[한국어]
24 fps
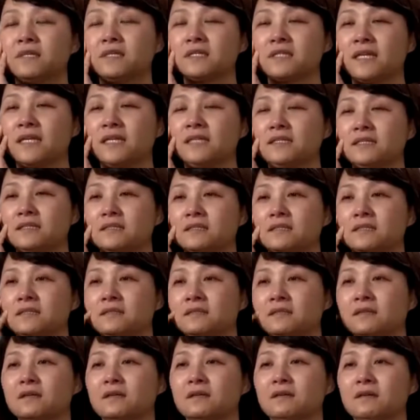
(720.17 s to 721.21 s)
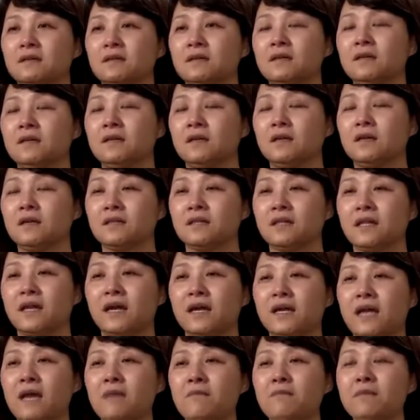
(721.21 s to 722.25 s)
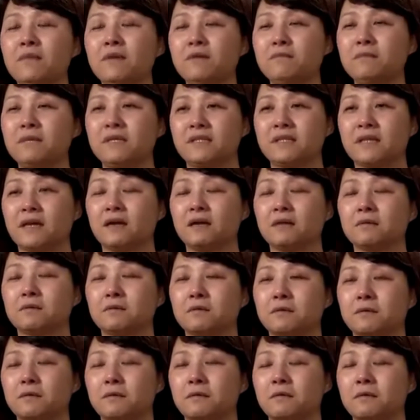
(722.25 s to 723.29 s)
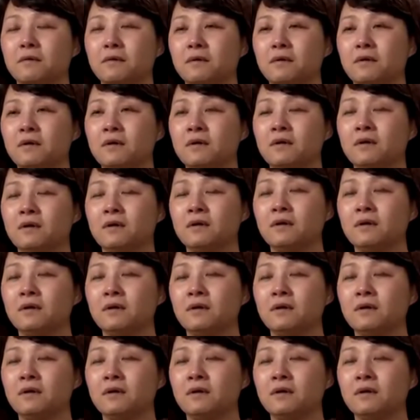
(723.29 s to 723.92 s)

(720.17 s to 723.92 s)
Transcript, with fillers: 함께 살든 내 아이 한 명만 낳아보고